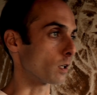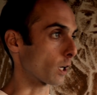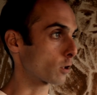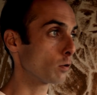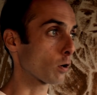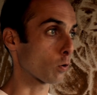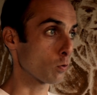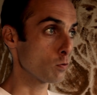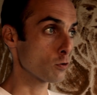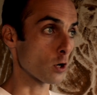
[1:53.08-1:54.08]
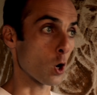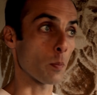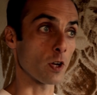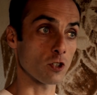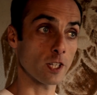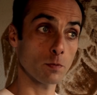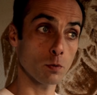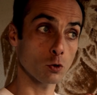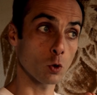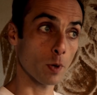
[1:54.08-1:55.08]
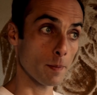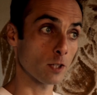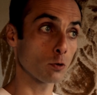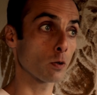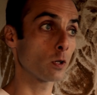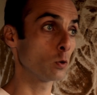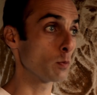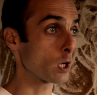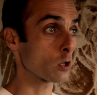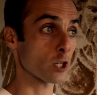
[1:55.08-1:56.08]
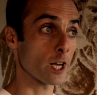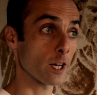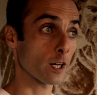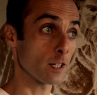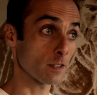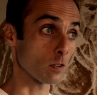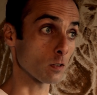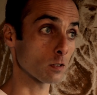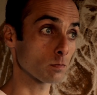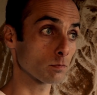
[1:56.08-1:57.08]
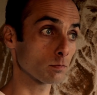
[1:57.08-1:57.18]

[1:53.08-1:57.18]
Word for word: La couleur rouge empêche l'explosion prématurée du mélange air-essence.